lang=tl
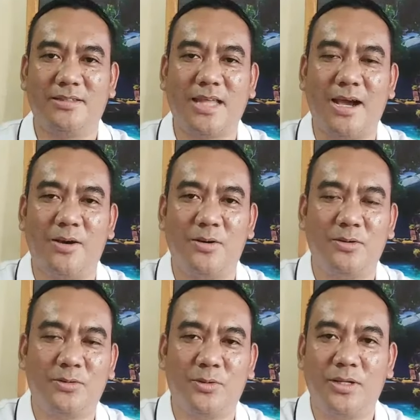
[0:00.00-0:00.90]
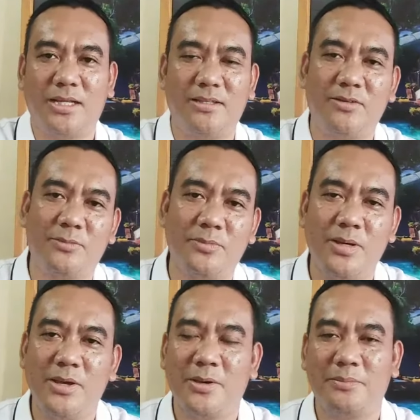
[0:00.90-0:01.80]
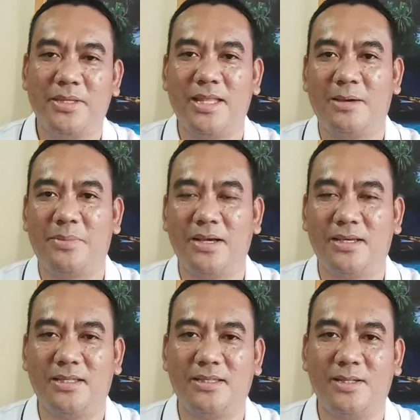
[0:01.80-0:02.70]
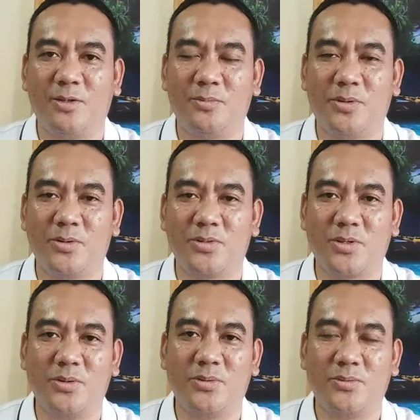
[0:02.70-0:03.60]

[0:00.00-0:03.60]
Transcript: taong tulad ng pinabanggit ni Lombroso.